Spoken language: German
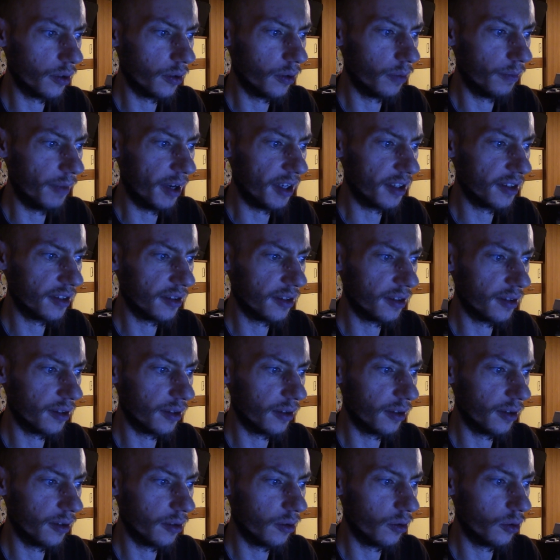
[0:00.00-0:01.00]
machst
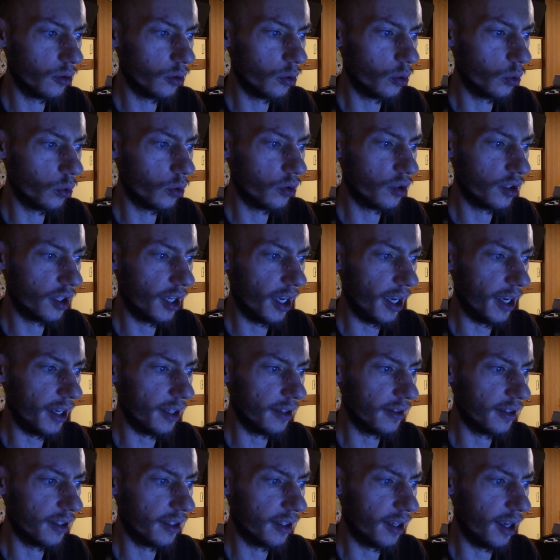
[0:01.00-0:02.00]
und tust
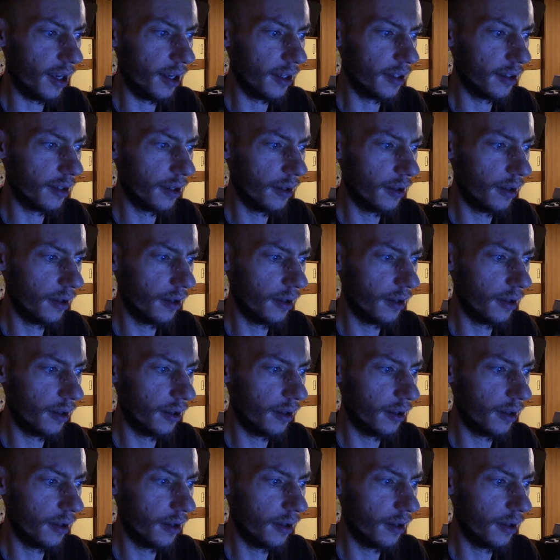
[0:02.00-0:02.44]
Gerechtigkeit.